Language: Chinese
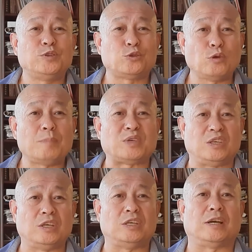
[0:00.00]
削
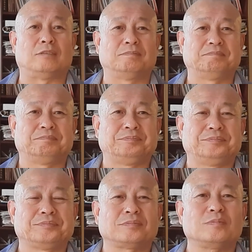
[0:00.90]
皮一样
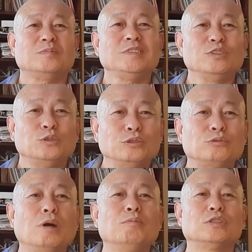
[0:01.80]
去
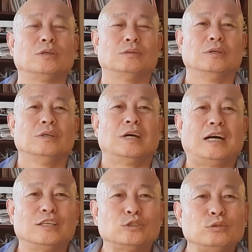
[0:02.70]
削木头
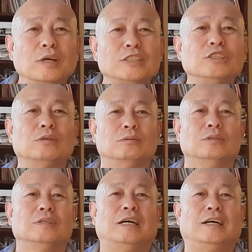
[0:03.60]
啊、削肉
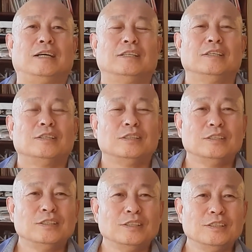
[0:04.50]
啊，
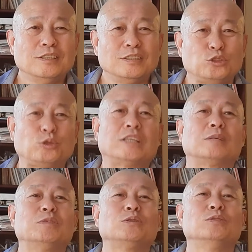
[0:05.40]
呃，削
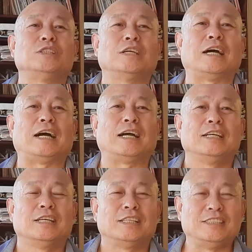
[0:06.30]
什么东西啊，
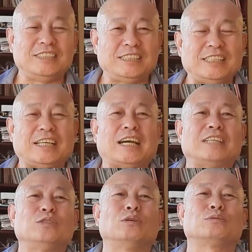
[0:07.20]

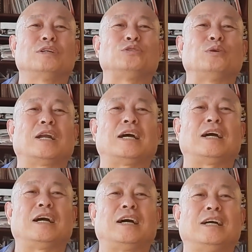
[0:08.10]
也叫做削了
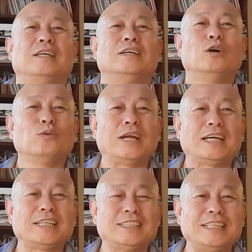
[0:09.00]
啊。后
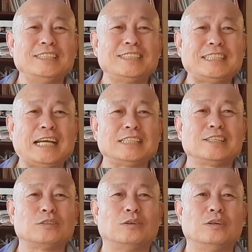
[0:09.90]
来呢，人之间
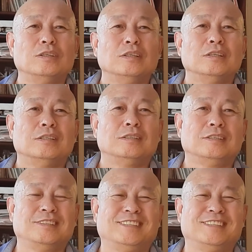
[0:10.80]
这种，嗯